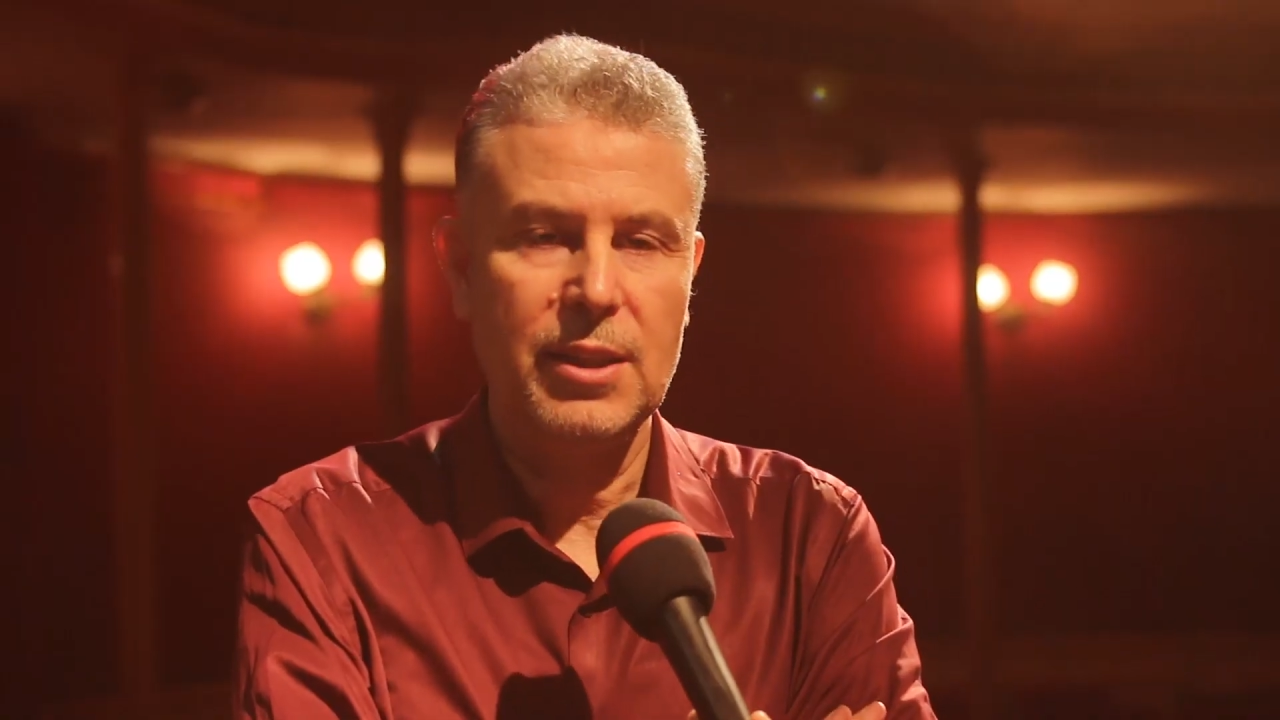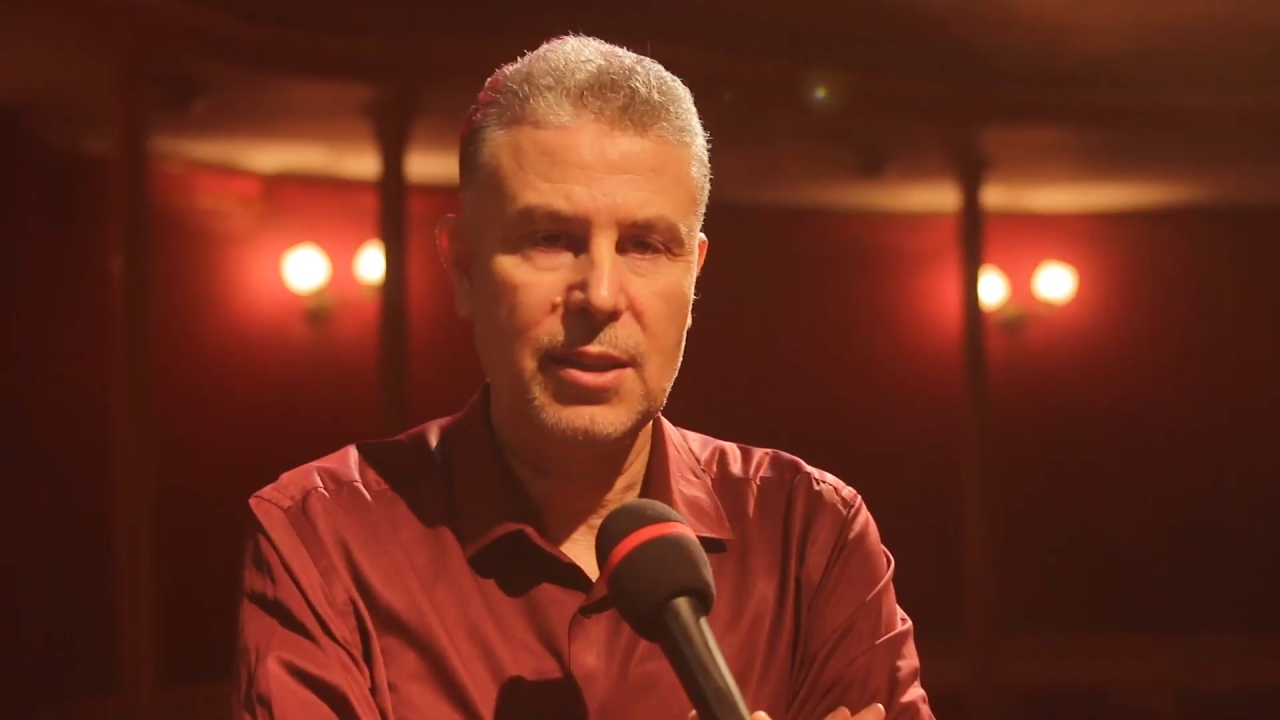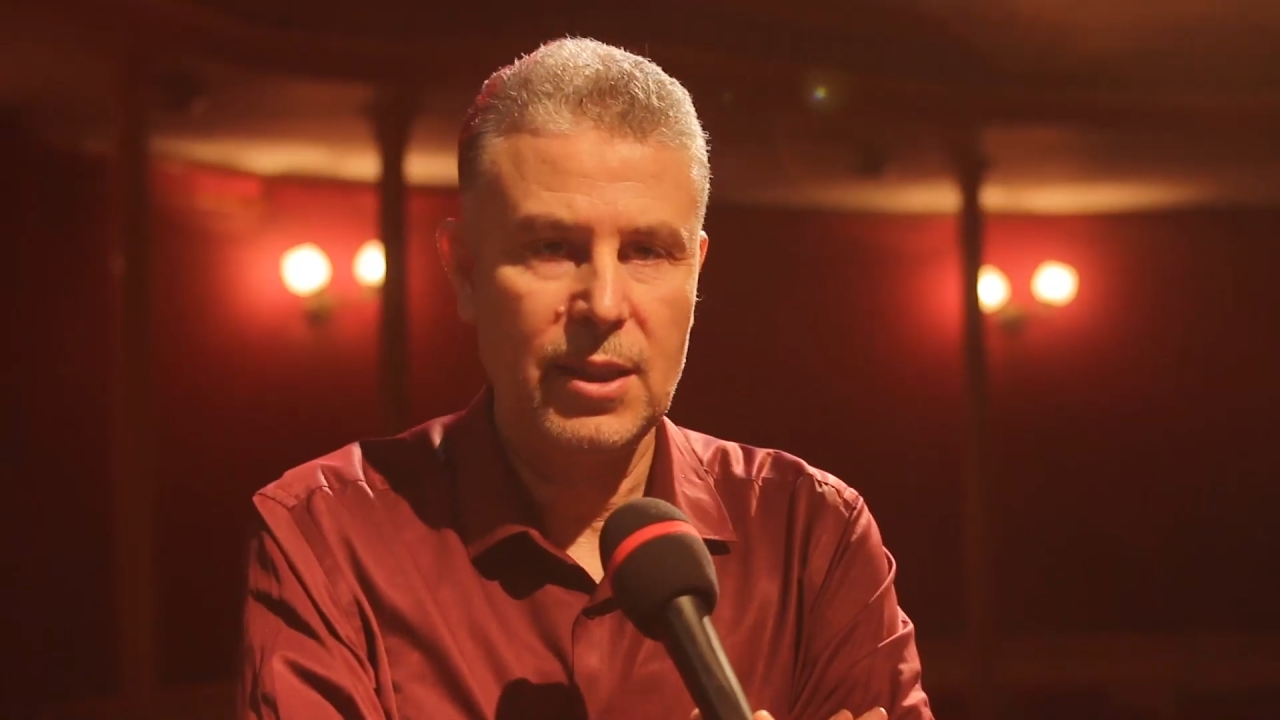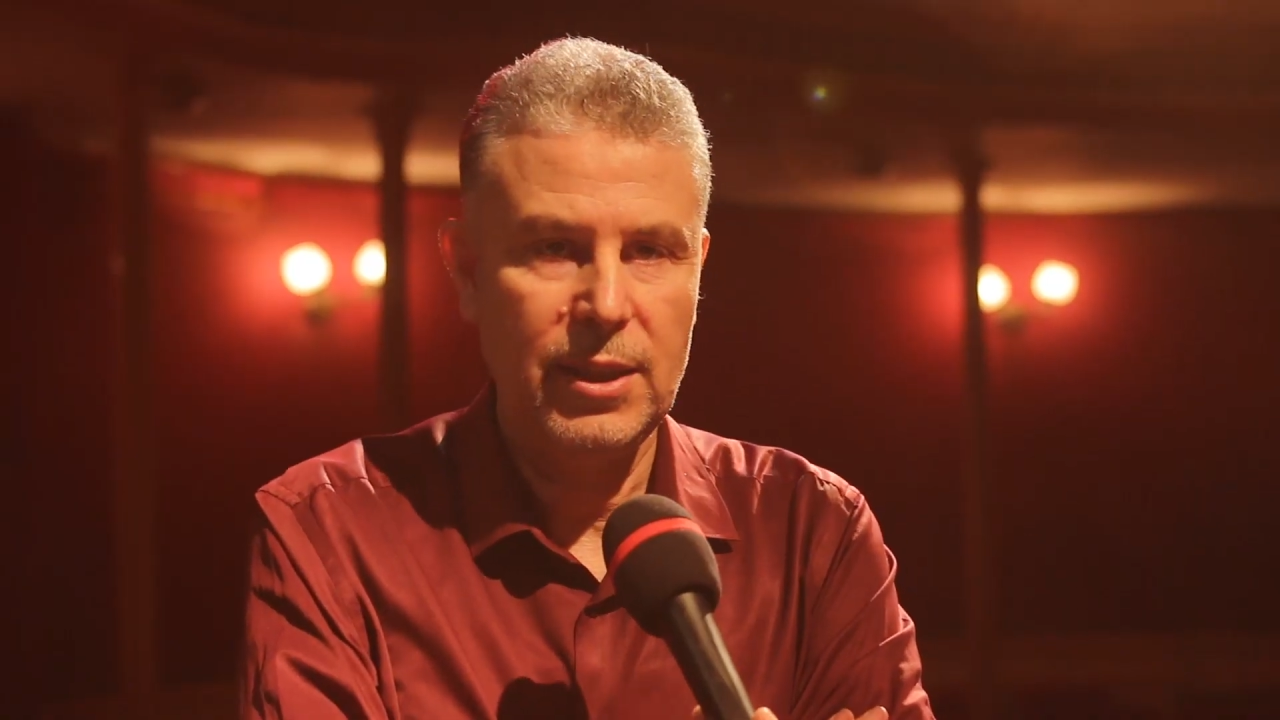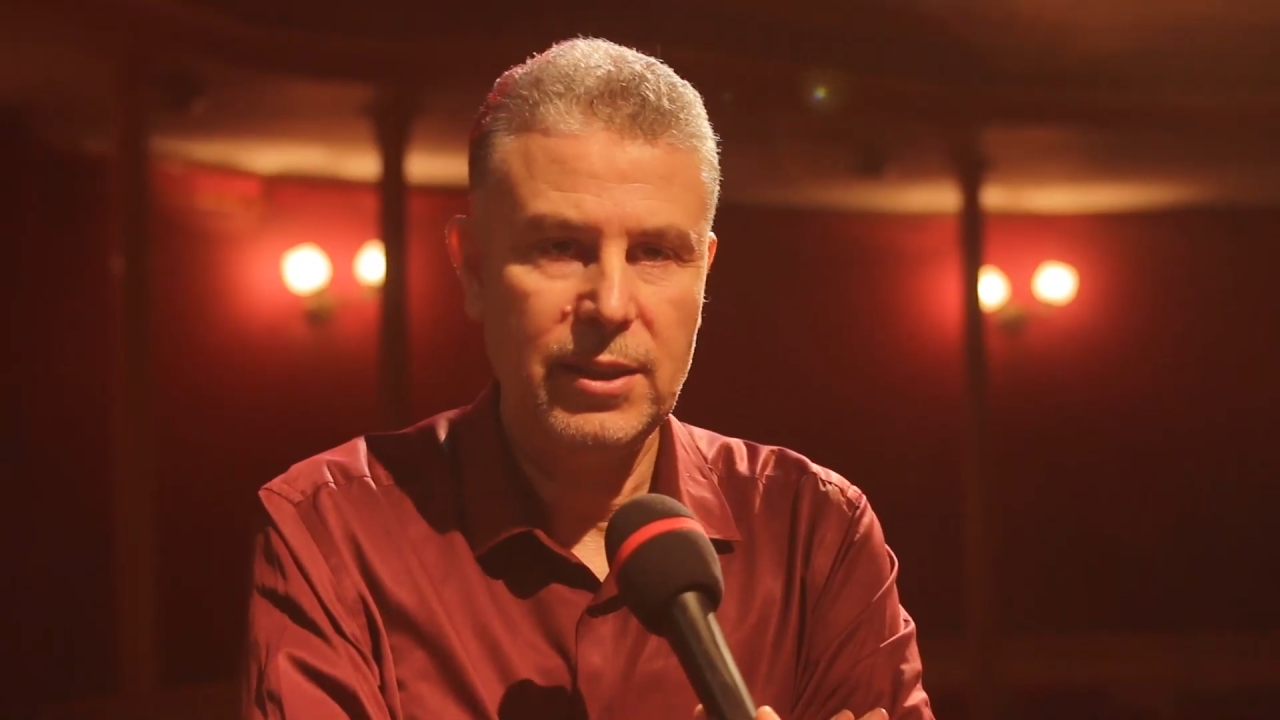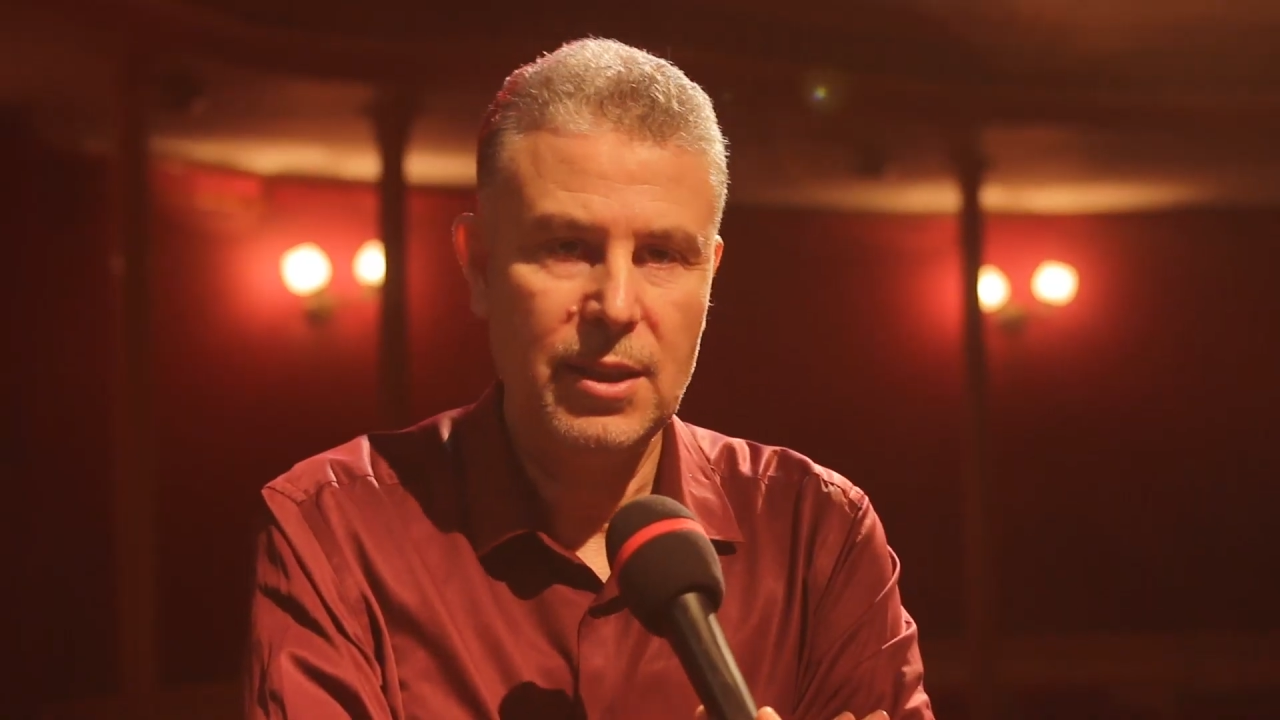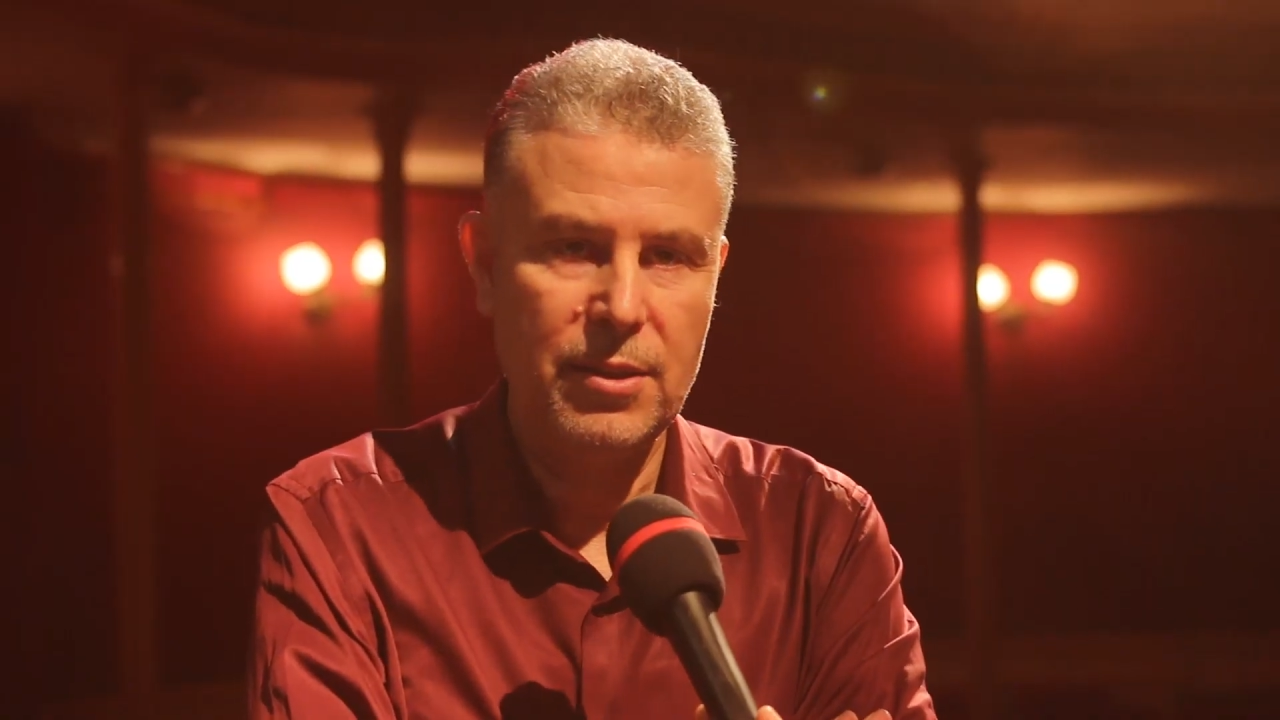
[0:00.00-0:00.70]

إطار إحياء